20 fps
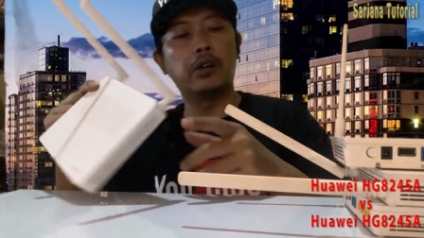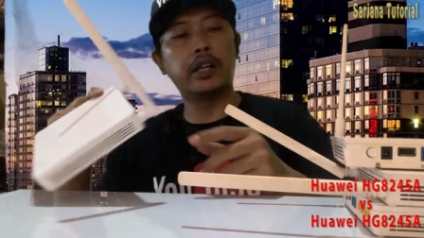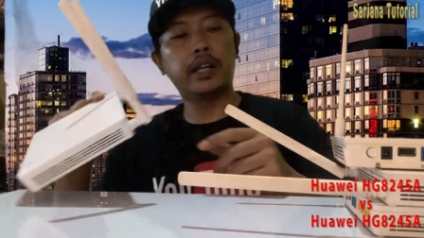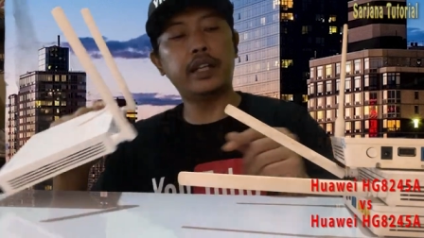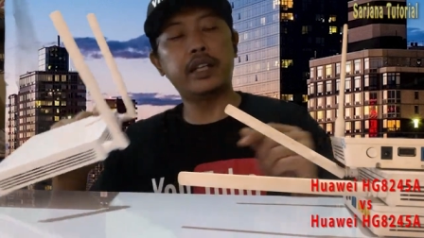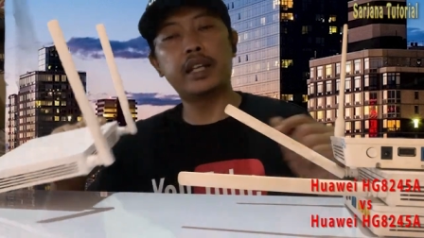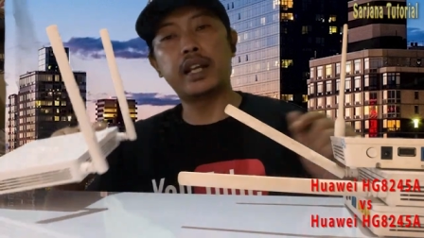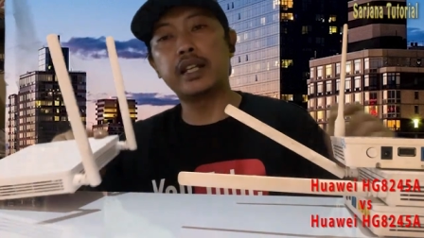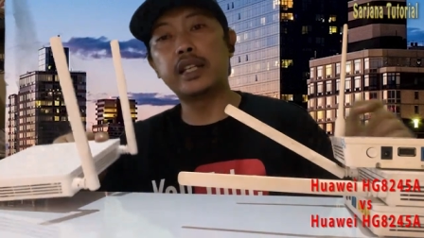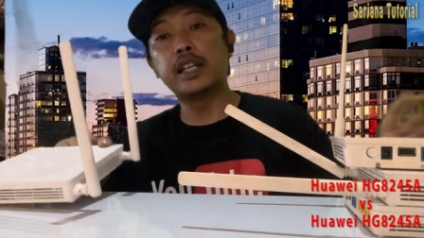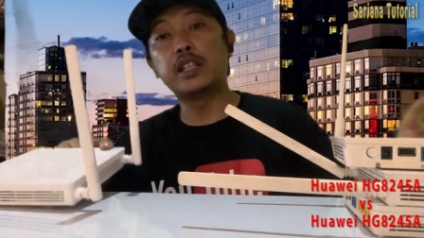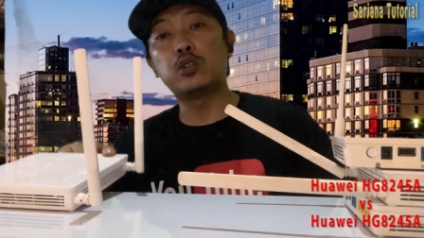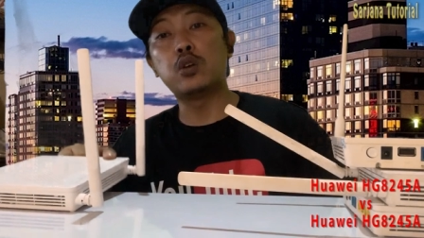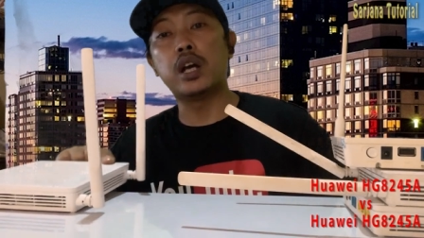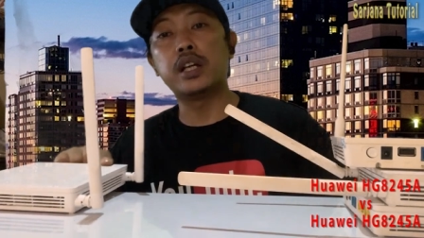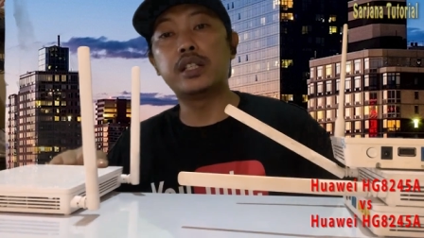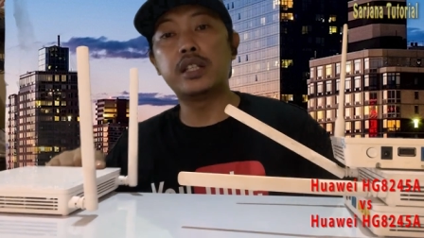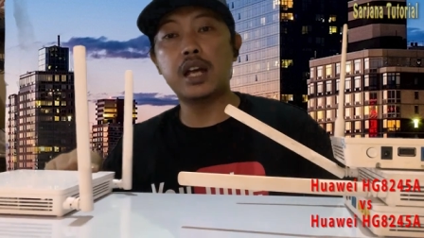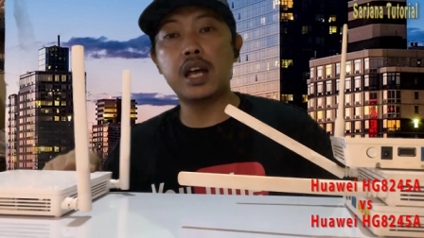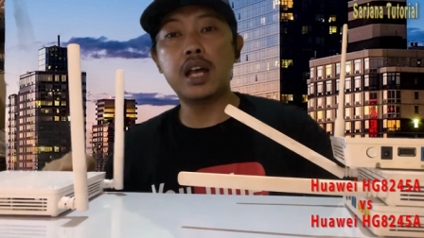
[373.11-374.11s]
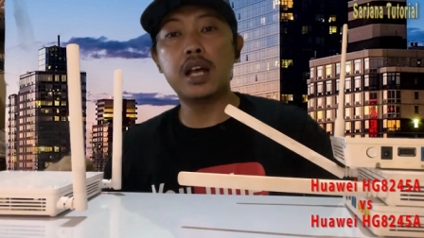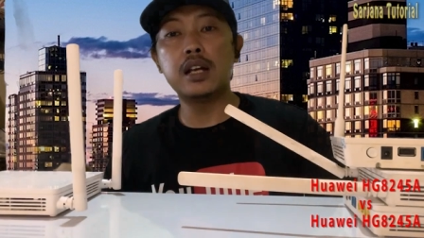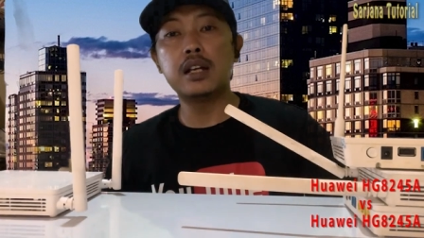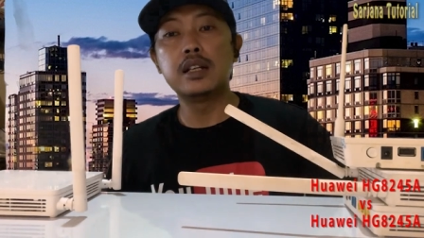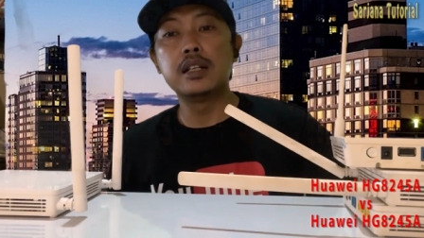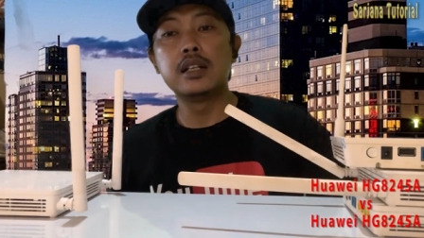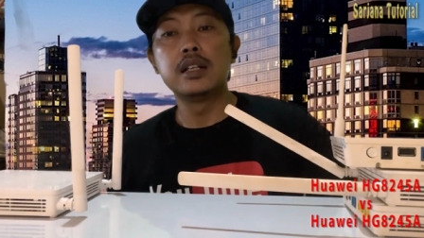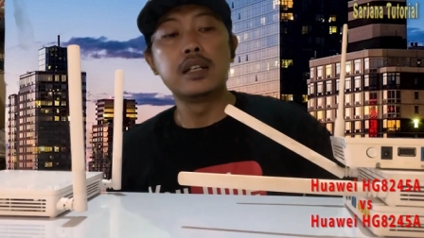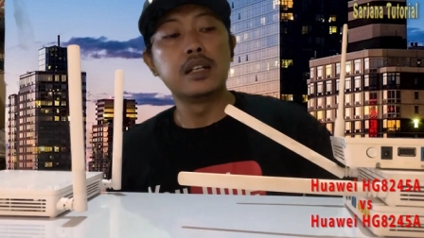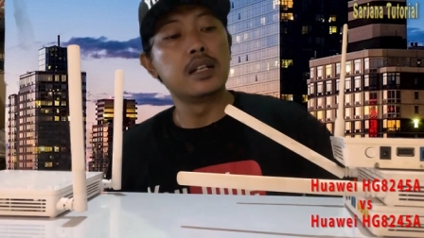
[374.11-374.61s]
Oke, kiranya itu aja.
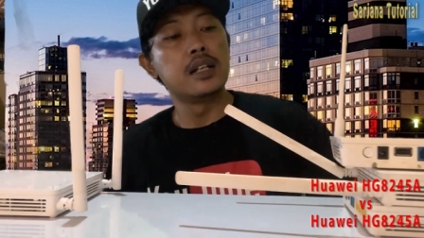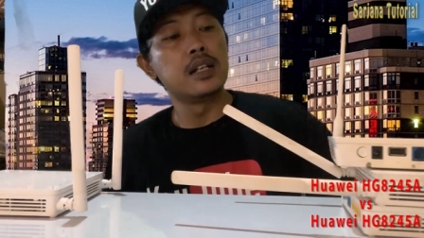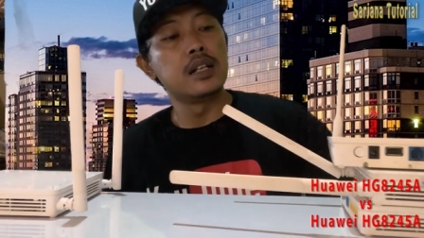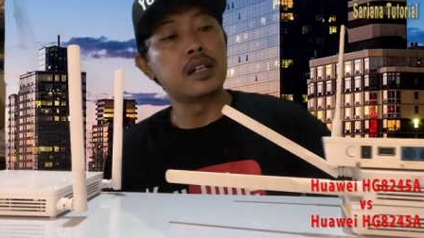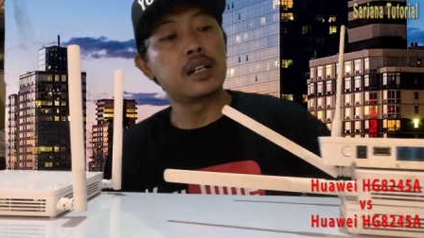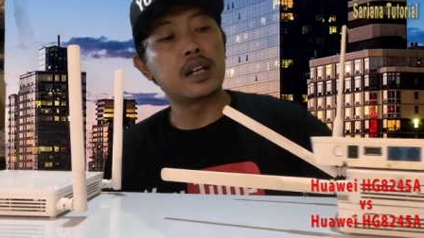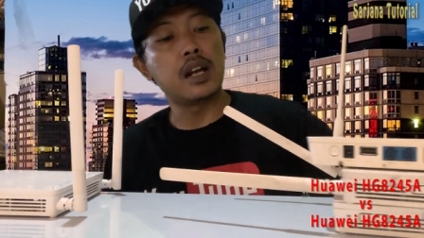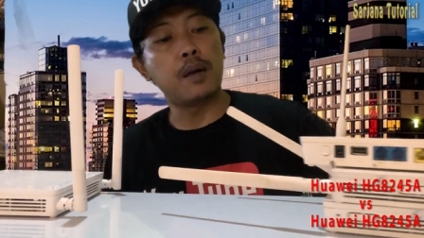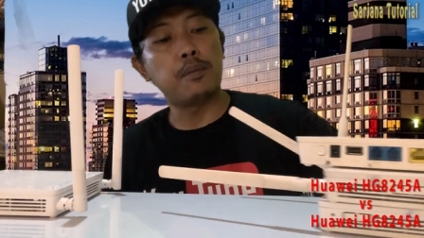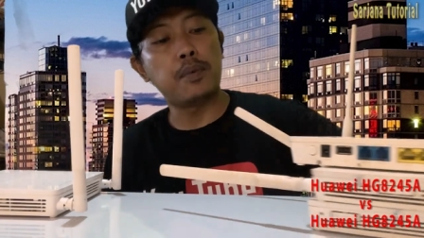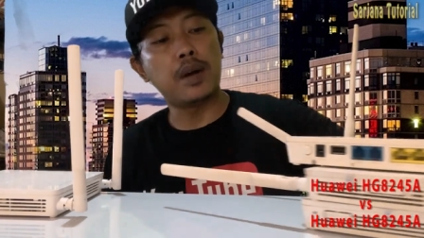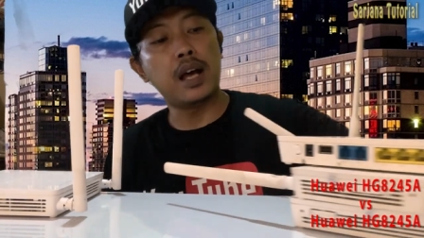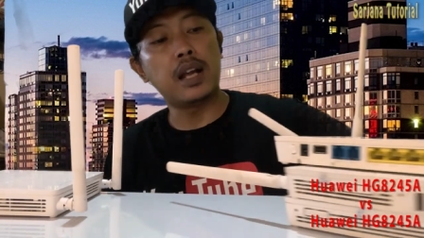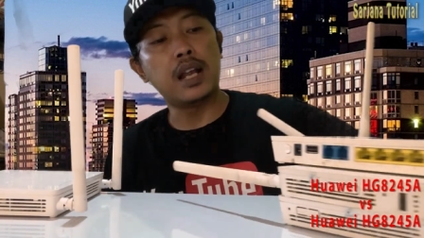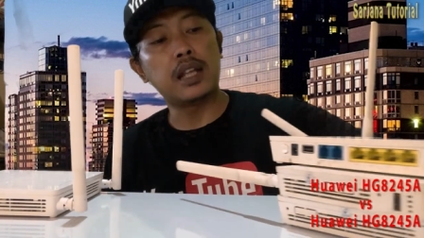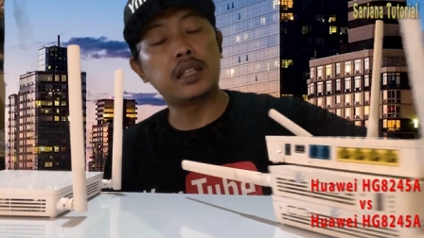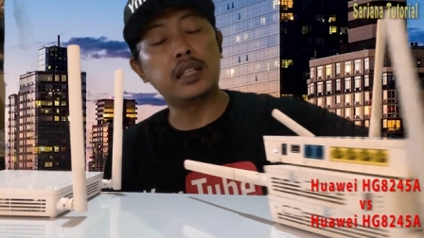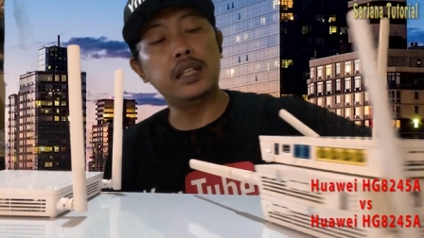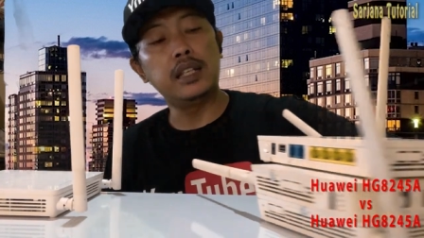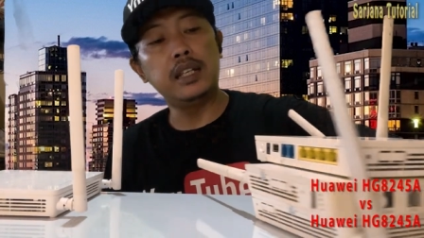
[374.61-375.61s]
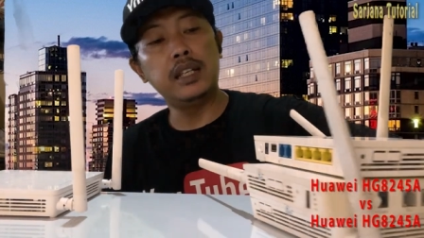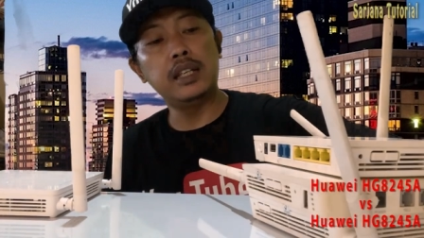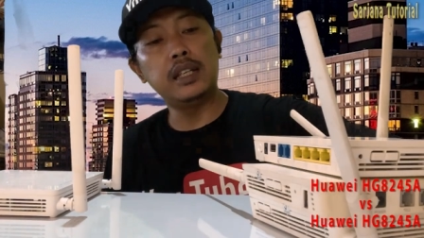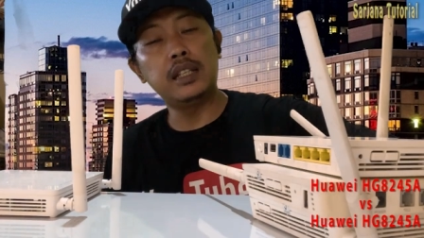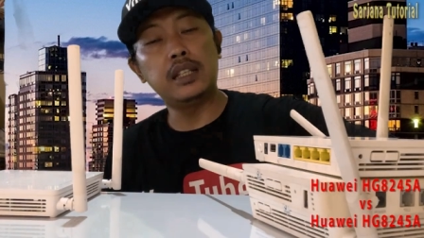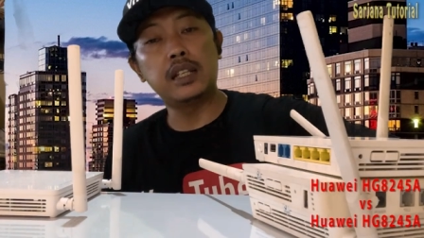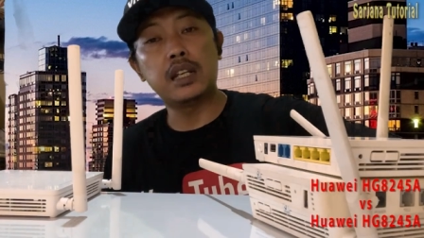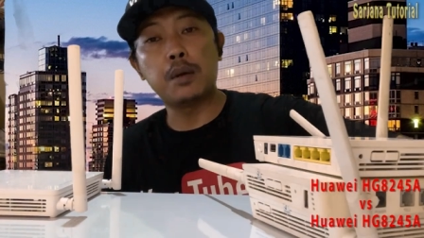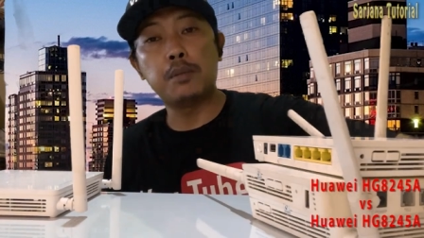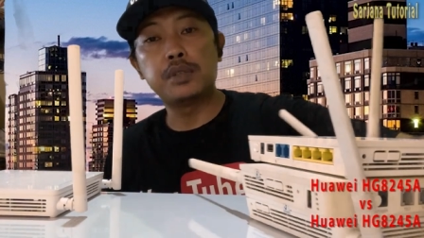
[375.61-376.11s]
Kenapa alat
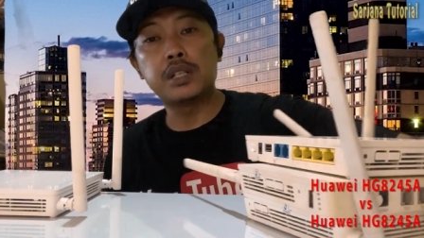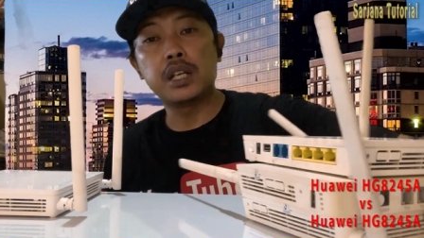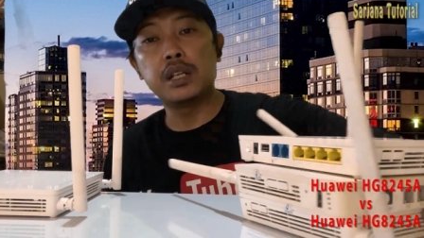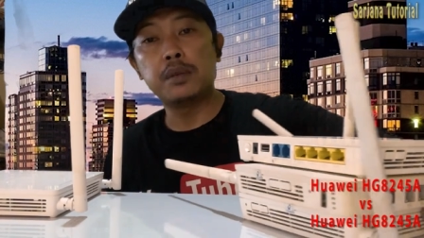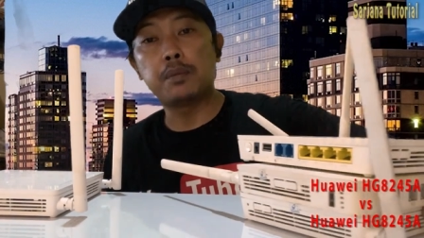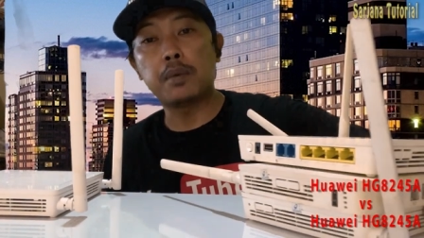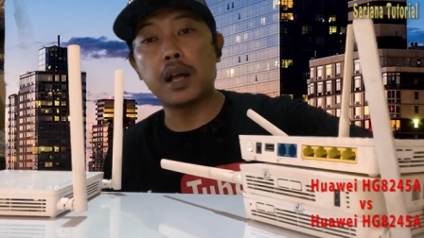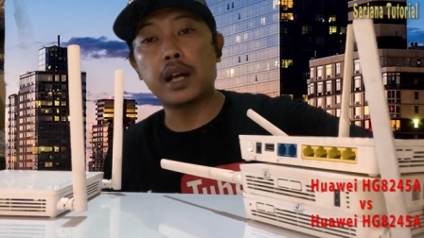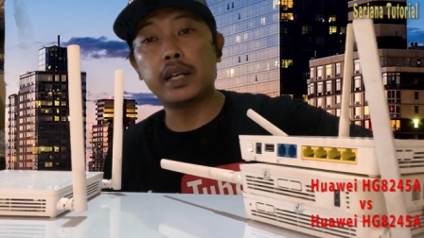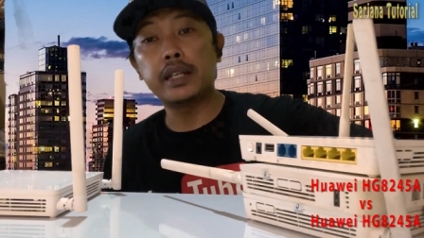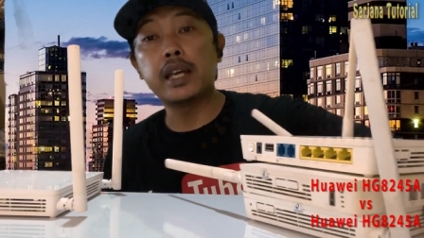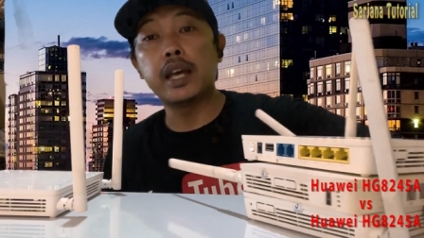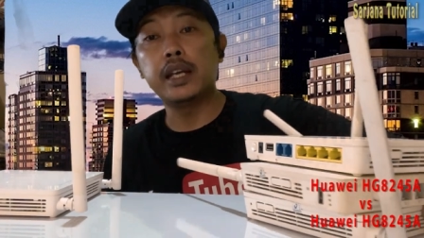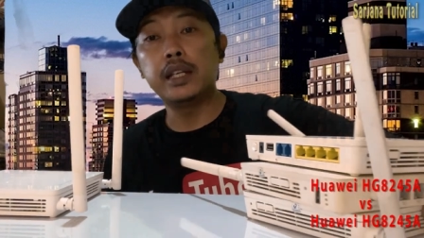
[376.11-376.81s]
ini tidak bisa dipakai?